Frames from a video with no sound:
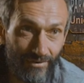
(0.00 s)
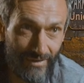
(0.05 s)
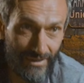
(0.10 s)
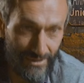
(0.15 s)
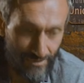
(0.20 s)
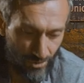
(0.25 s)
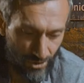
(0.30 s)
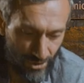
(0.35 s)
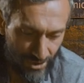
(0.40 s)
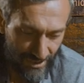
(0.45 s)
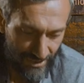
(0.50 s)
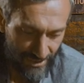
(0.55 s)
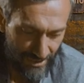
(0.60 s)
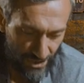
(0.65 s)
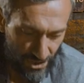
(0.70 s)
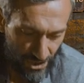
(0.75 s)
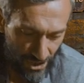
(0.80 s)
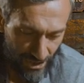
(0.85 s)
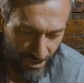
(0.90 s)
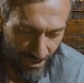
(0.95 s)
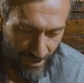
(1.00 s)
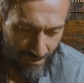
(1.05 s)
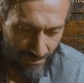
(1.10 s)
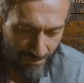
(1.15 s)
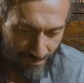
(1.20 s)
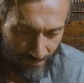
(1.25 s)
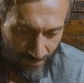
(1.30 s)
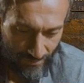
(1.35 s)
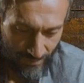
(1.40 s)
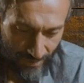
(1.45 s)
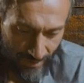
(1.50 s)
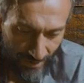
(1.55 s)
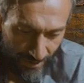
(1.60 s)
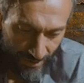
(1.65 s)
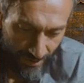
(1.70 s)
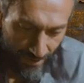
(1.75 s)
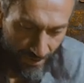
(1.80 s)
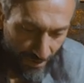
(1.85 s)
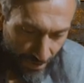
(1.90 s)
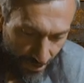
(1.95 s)
возможных значений.
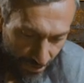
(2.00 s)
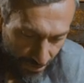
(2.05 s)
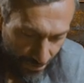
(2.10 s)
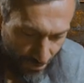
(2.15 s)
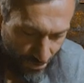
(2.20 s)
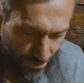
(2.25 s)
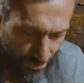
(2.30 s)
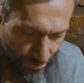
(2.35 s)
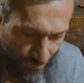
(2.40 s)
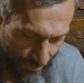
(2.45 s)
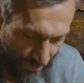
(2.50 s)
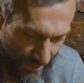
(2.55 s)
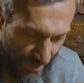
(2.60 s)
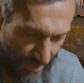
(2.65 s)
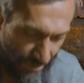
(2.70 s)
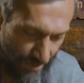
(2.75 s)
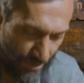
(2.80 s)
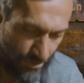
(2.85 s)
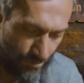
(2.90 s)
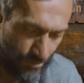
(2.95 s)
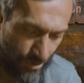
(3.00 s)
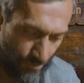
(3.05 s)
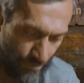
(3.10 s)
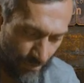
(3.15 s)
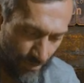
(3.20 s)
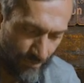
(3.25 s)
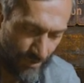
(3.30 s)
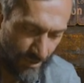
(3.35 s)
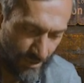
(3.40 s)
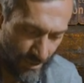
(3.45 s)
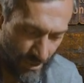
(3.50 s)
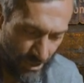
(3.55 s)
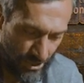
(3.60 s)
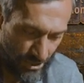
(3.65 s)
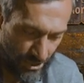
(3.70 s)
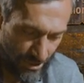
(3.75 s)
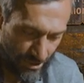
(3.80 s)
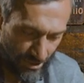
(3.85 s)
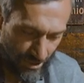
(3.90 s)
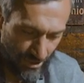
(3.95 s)
Ну, правильно, любой
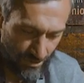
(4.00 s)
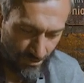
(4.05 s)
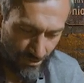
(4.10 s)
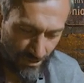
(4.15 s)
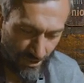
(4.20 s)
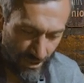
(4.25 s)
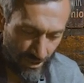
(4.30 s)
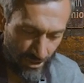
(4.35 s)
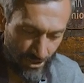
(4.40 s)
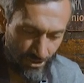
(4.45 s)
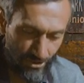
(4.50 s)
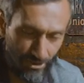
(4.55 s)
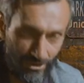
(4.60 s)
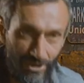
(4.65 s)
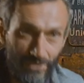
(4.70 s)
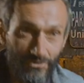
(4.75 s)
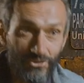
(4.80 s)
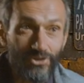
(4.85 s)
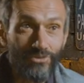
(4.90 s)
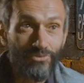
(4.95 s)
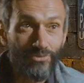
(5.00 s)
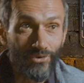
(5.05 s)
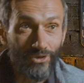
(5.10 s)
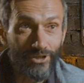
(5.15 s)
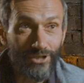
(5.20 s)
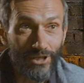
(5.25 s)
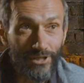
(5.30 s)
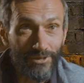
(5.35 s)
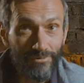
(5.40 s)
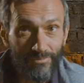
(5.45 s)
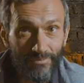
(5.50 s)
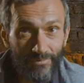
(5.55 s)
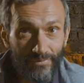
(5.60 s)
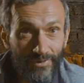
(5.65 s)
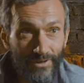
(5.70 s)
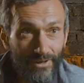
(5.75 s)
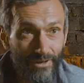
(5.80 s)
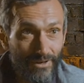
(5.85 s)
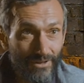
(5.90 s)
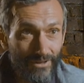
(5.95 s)
первоклашка сразу скажет, что 3 в четвертой.
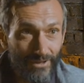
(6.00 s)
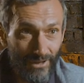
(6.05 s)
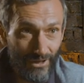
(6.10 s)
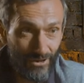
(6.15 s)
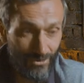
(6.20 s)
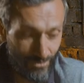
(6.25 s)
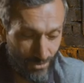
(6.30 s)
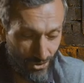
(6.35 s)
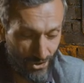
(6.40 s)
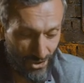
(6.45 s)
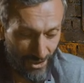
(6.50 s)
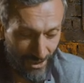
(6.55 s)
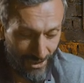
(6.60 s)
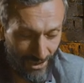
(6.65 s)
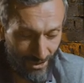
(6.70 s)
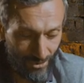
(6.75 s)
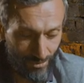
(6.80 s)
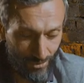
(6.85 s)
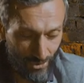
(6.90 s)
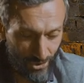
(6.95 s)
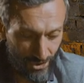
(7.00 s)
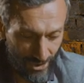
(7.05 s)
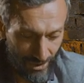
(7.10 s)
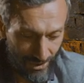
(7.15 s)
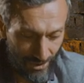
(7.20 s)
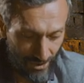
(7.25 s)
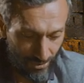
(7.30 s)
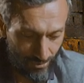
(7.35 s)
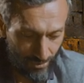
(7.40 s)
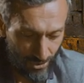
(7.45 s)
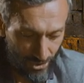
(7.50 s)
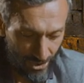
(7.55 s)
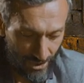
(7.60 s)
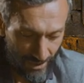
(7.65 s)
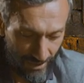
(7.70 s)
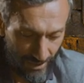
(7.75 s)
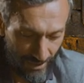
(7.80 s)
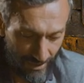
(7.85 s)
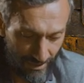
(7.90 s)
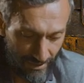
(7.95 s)
3 умножить на 3 умножить на 3 умножить
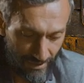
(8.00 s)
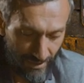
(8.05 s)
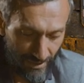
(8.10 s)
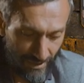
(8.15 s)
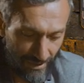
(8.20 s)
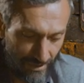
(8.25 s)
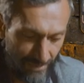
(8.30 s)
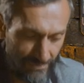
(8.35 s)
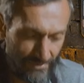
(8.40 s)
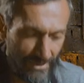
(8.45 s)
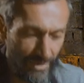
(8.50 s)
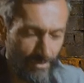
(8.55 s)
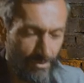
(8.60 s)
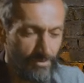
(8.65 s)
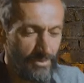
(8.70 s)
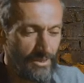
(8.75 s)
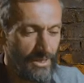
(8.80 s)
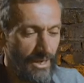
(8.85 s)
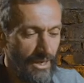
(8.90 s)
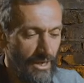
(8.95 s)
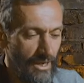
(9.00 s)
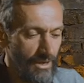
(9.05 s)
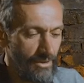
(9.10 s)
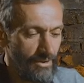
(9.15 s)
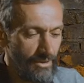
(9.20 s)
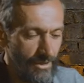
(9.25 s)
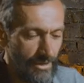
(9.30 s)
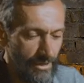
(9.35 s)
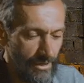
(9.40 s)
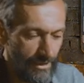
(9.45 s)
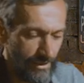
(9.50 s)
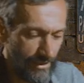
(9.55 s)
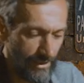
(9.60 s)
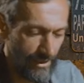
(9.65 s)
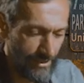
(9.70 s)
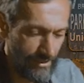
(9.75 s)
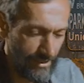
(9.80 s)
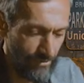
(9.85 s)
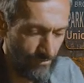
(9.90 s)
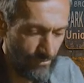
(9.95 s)
на 3. И в самом деле,
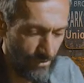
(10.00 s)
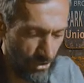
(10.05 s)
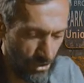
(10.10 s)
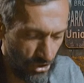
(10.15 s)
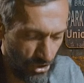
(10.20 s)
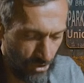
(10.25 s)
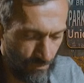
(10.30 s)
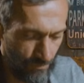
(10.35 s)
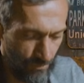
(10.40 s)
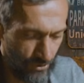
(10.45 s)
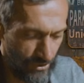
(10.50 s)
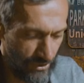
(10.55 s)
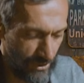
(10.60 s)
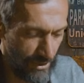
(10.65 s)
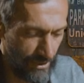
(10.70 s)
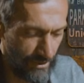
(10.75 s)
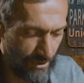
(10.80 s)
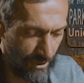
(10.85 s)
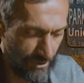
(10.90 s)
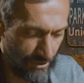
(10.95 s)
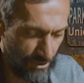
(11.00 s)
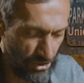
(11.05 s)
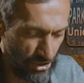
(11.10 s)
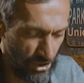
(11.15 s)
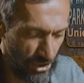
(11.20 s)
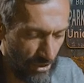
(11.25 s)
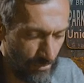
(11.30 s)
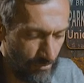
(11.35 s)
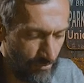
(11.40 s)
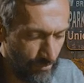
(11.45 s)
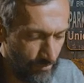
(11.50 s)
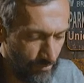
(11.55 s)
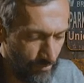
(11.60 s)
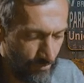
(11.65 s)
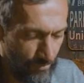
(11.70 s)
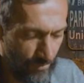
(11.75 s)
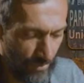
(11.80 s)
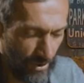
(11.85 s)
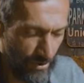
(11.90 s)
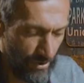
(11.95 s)
если выложить пустые карточки,
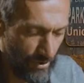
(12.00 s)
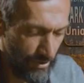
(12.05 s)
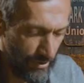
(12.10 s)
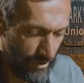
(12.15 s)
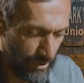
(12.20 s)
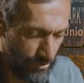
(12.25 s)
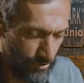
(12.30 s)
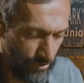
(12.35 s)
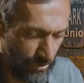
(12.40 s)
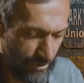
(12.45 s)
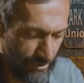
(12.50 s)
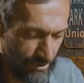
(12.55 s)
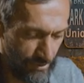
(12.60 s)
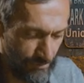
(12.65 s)
которые